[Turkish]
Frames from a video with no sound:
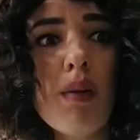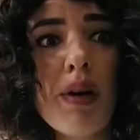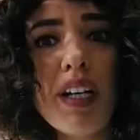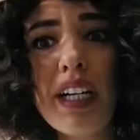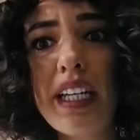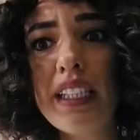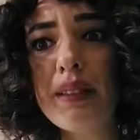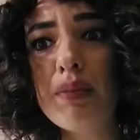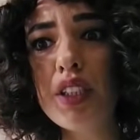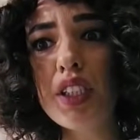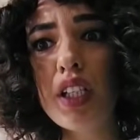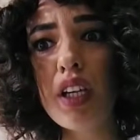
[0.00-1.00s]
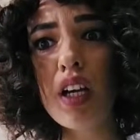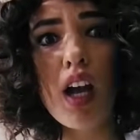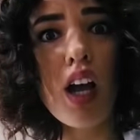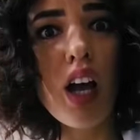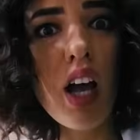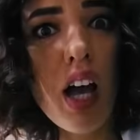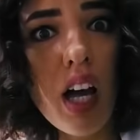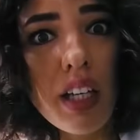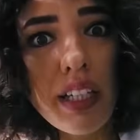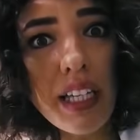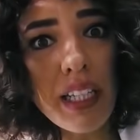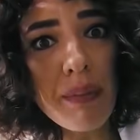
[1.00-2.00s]
Para gitmiş.
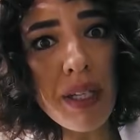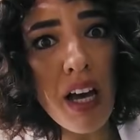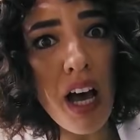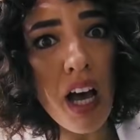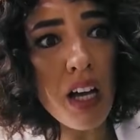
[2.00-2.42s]
Gene mi ya?